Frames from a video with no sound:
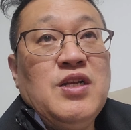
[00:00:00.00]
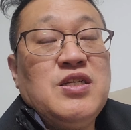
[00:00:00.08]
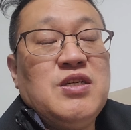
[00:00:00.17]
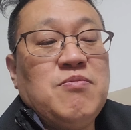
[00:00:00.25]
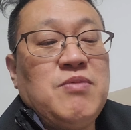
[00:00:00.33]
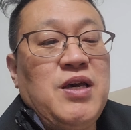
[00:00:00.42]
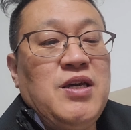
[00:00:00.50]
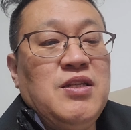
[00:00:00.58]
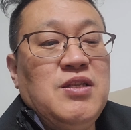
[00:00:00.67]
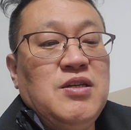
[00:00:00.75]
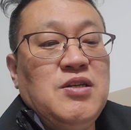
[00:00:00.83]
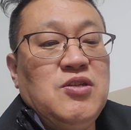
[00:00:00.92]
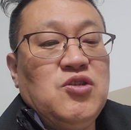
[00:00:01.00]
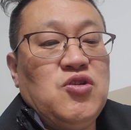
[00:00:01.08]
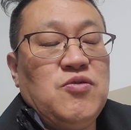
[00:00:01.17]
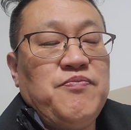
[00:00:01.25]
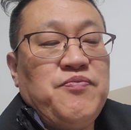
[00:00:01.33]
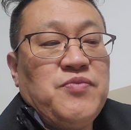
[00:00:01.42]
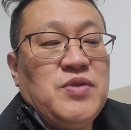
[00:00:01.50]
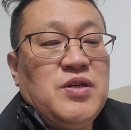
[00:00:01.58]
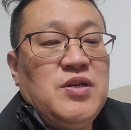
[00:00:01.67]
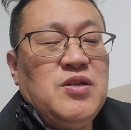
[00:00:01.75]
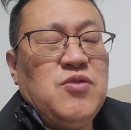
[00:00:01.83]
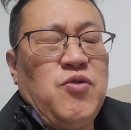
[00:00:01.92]
지금 개인들은 좀
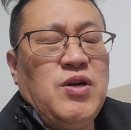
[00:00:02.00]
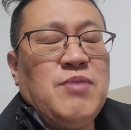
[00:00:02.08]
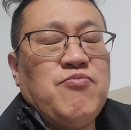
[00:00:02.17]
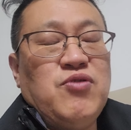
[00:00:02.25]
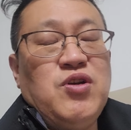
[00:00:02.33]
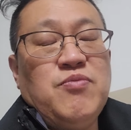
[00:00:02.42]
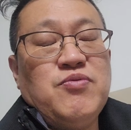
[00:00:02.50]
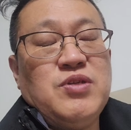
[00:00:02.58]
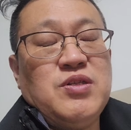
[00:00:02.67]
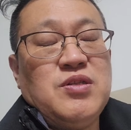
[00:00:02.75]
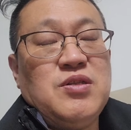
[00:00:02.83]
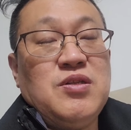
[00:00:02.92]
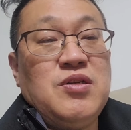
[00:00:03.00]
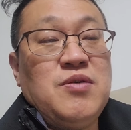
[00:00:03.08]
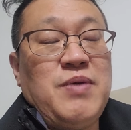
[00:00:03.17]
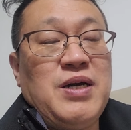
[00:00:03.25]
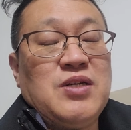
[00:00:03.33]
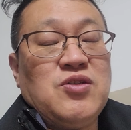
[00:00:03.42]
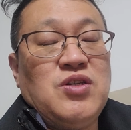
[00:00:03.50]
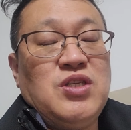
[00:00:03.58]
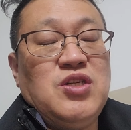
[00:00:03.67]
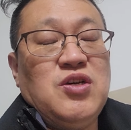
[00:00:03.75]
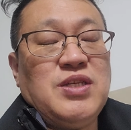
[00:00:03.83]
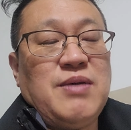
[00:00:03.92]
어, 워낙 물려보신들이 많아서
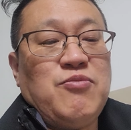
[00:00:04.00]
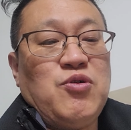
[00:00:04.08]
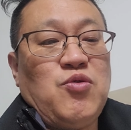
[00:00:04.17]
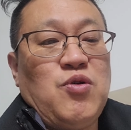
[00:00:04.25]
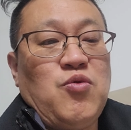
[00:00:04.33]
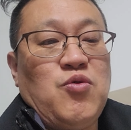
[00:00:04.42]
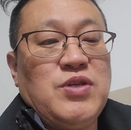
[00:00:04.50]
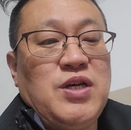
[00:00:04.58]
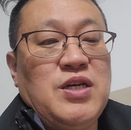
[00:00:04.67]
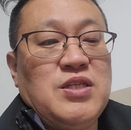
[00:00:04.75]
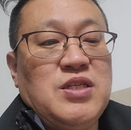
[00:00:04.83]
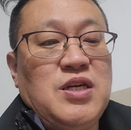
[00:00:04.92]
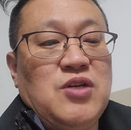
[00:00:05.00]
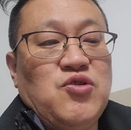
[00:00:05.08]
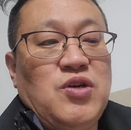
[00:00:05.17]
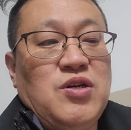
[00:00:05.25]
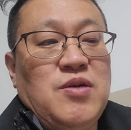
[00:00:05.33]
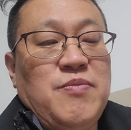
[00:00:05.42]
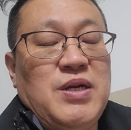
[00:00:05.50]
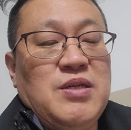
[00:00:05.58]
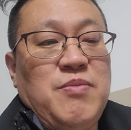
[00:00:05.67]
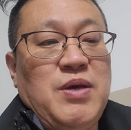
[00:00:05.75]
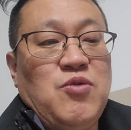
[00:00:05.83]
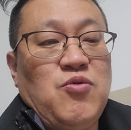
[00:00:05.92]
2년, 3년 동안 고생하시다가 최근에
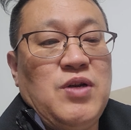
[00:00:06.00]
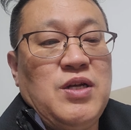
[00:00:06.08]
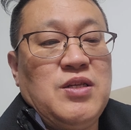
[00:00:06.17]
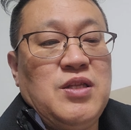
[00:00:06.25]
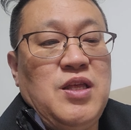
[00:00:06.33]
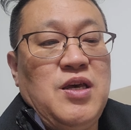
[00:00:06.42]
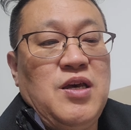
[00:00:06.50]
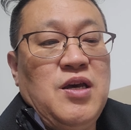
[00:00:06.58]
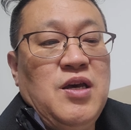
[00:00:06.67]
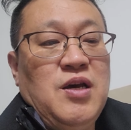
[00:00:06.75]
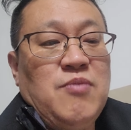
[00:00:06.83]
많이 매도를 하는데,